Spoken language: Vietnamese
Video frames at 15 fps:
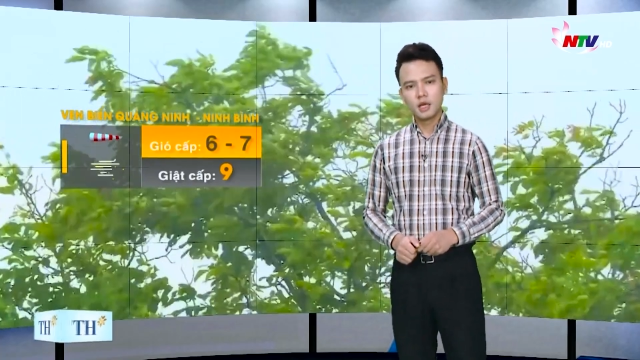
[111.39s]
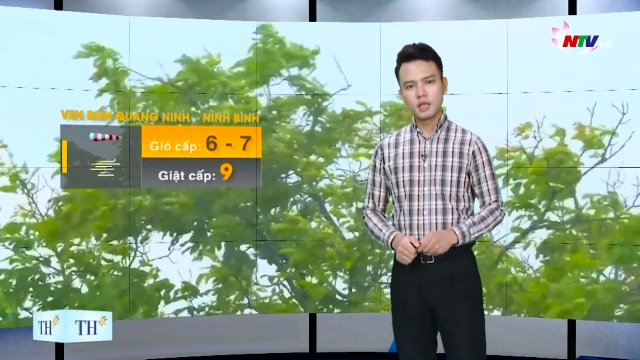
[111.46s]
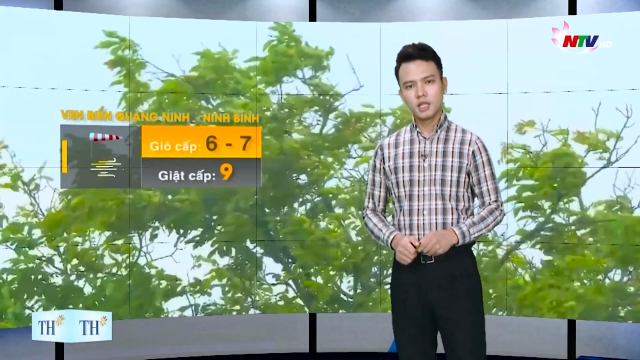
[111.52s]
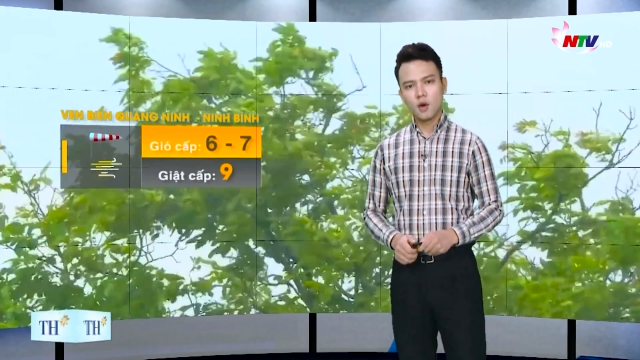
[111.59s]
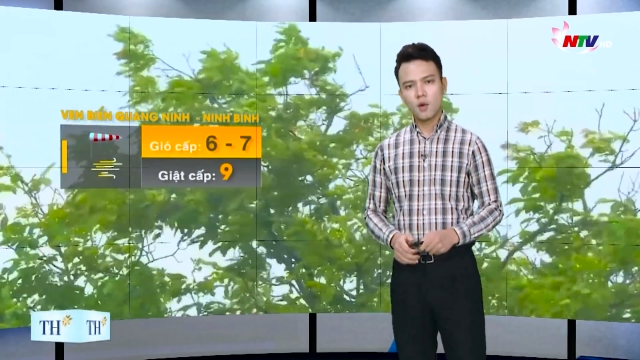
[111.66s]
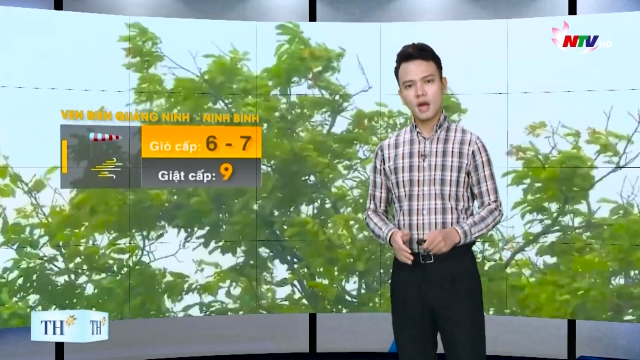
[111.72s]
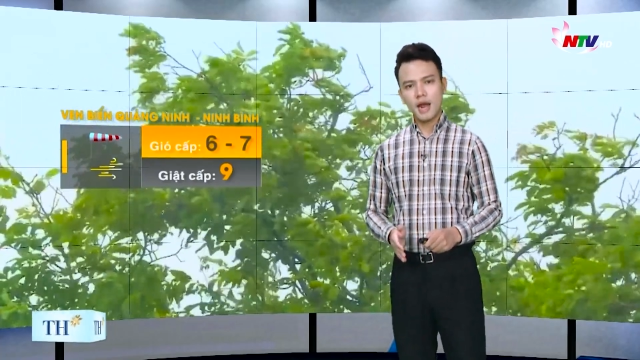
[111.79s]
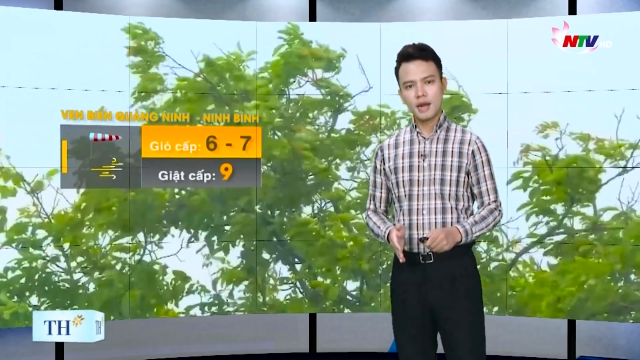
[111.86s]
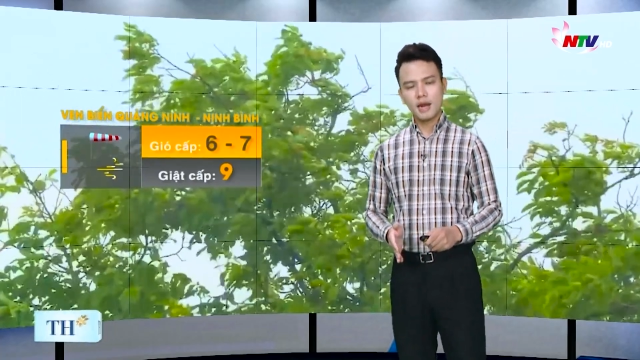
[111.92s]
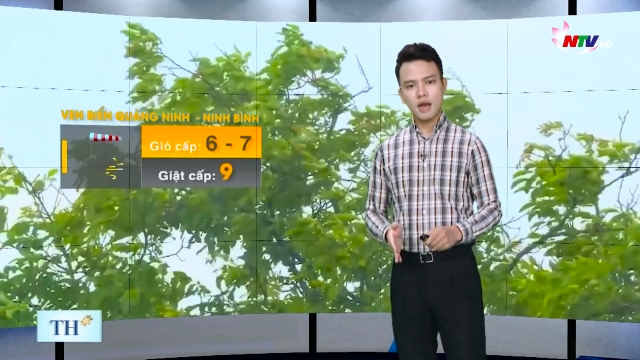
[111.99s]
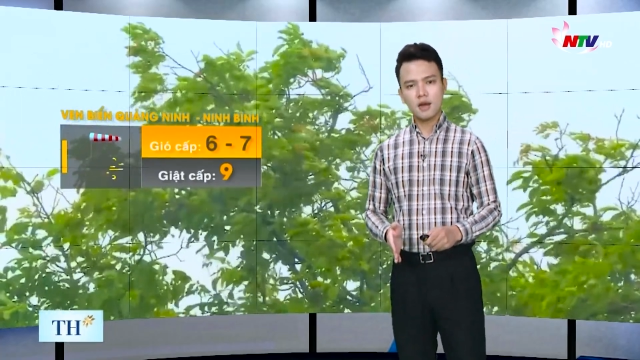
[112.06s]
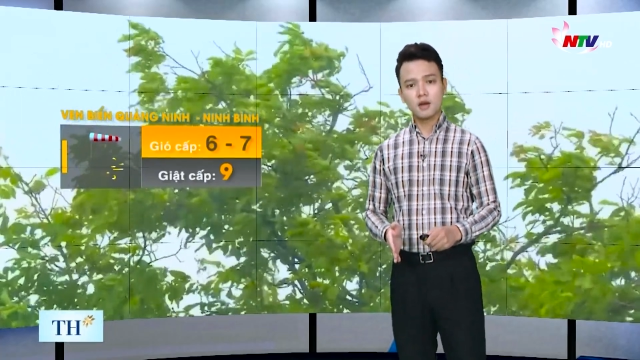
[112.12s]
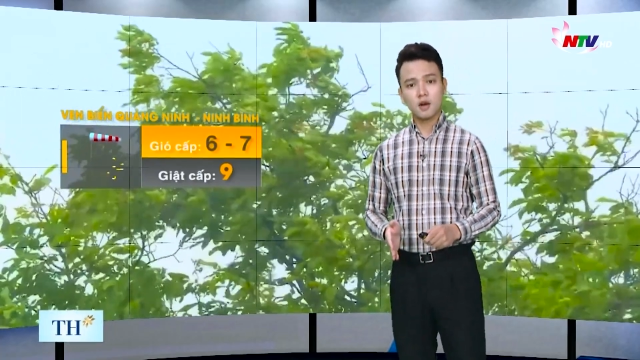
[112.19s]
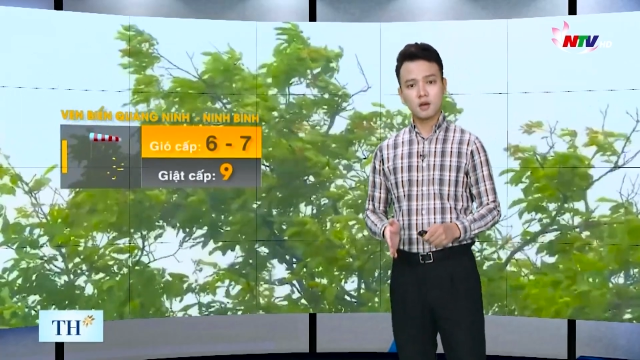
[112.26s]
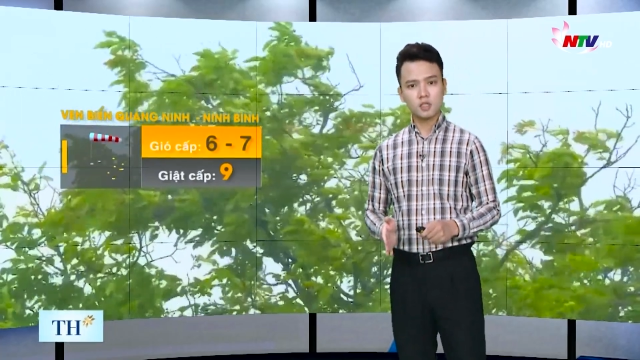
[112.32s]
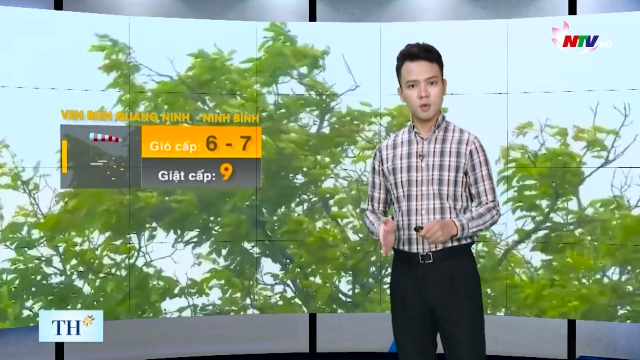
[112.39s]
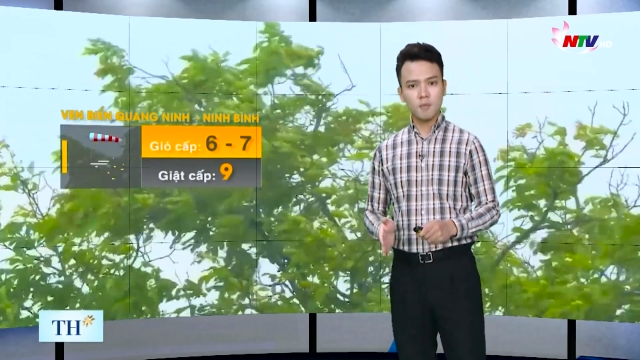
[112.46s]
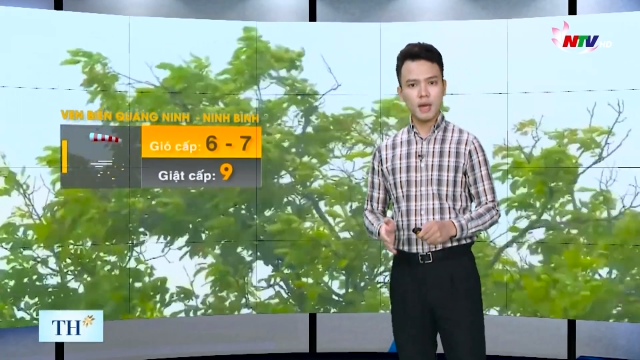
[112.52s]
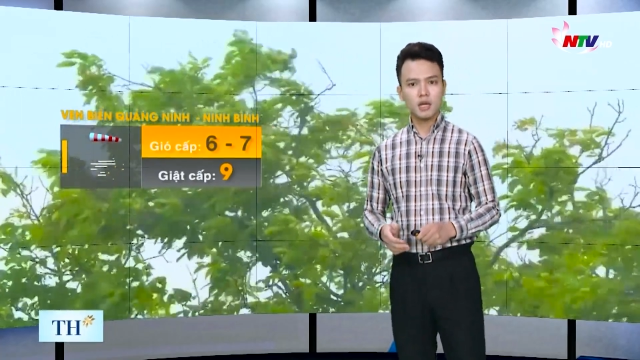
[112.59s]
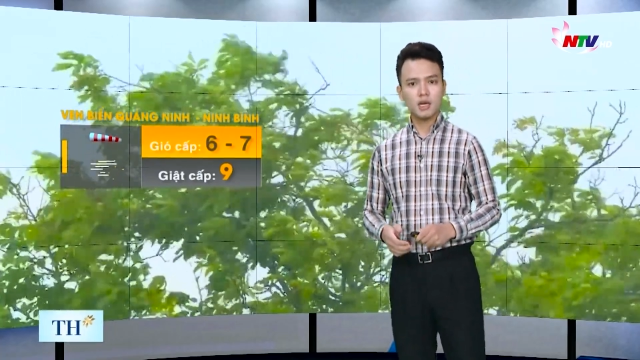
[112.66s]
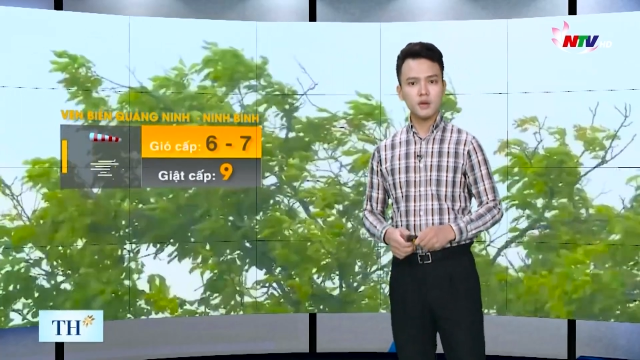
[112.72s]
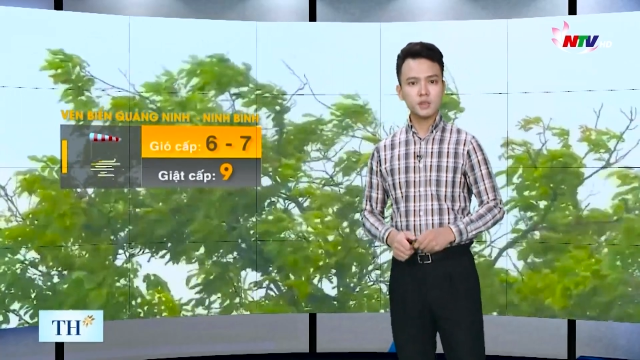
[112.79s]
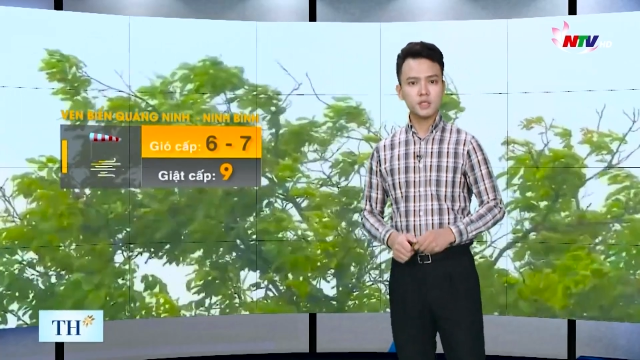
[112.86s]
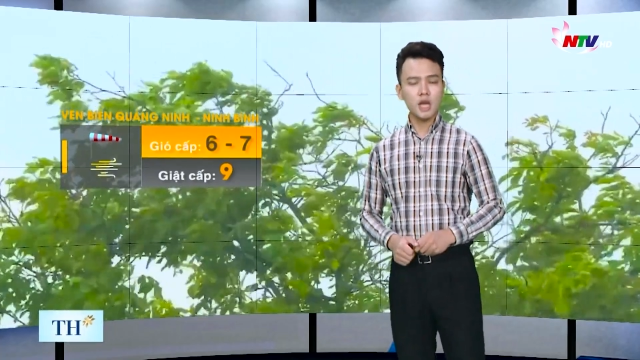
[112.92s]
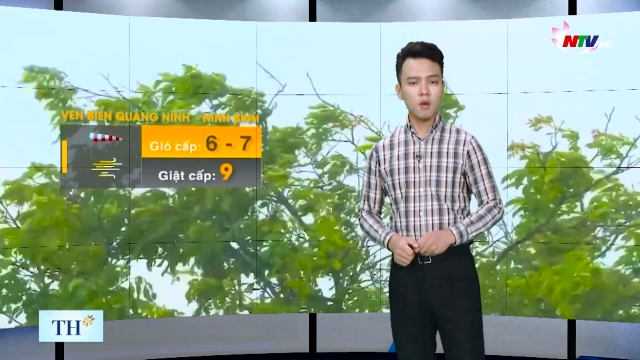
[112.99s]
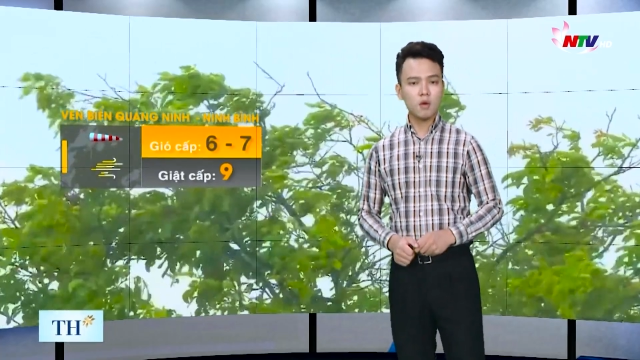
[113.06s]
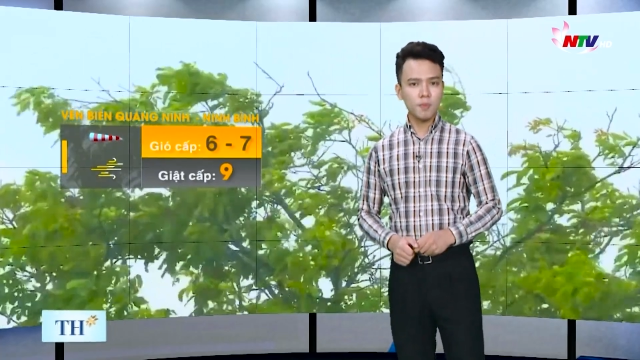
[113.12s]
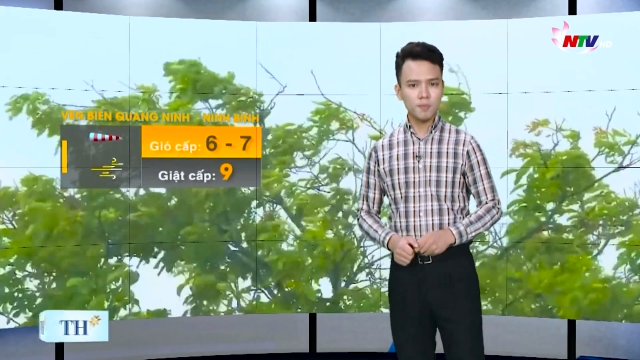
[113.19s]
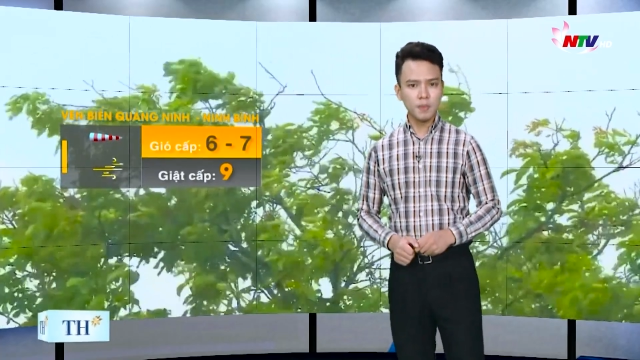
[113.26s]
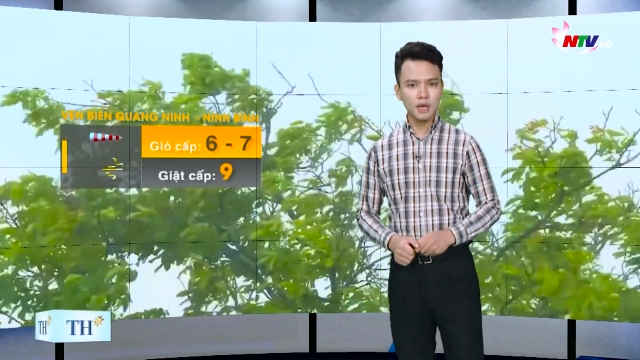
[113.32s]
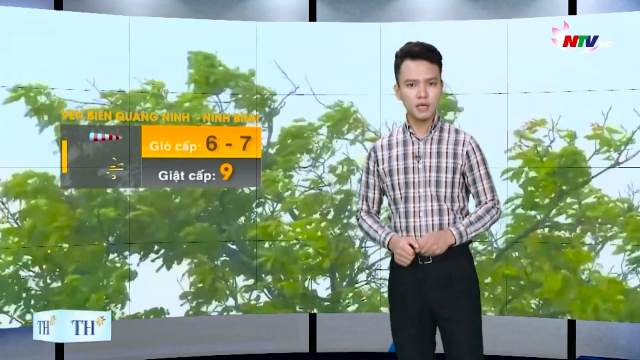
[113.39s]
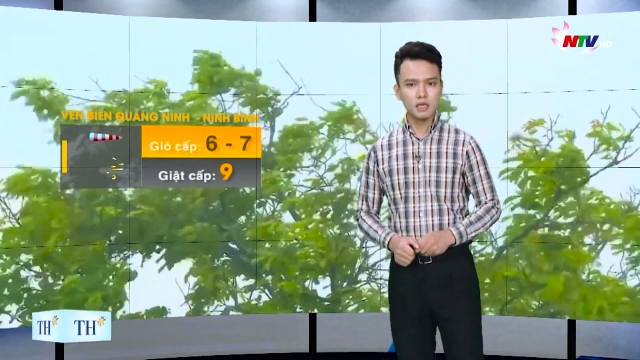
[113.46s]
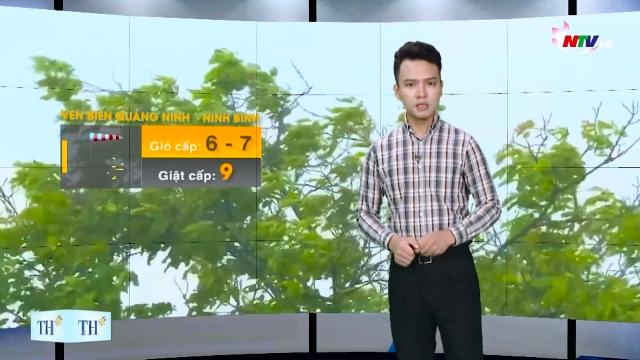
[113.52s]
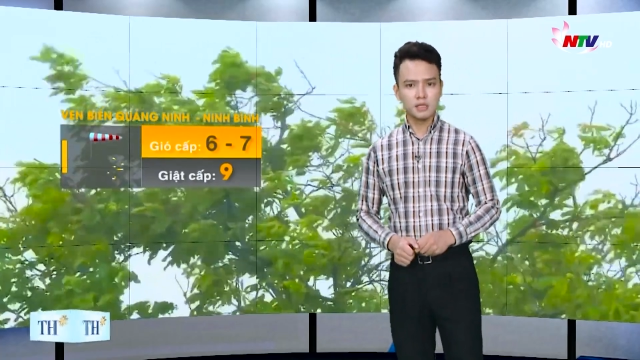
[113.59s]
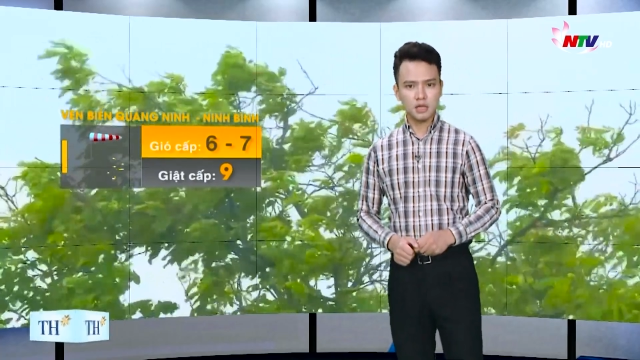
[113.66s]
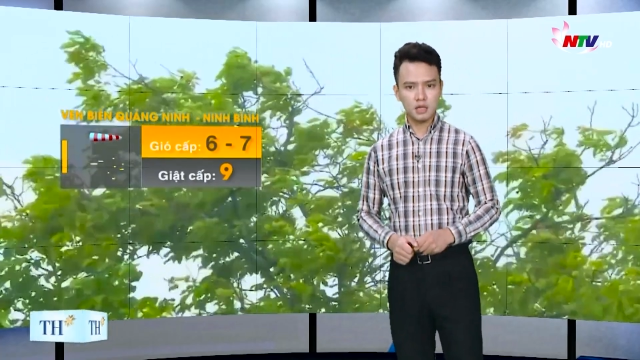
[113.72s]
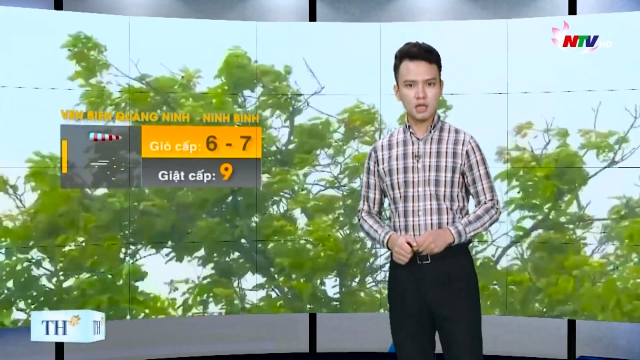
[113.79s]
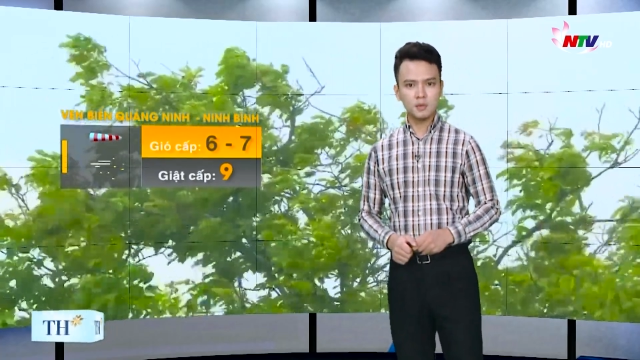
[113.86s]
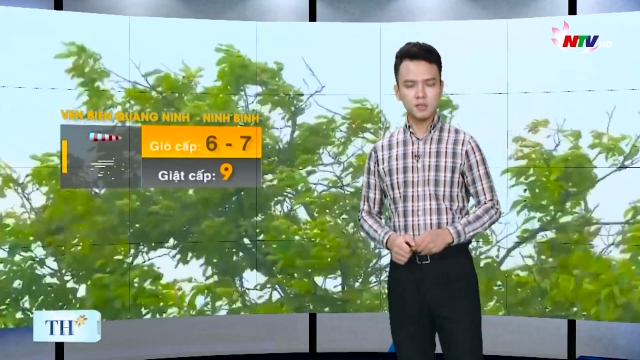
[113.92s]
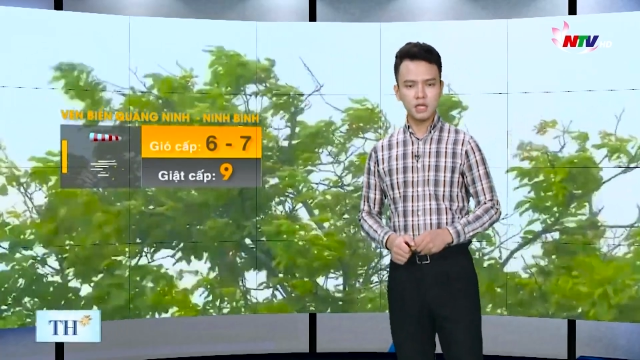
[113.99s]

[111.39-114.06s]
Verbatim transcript: nhiều khả năng có gió mạnh cấp 6, cấp 7, giật cấp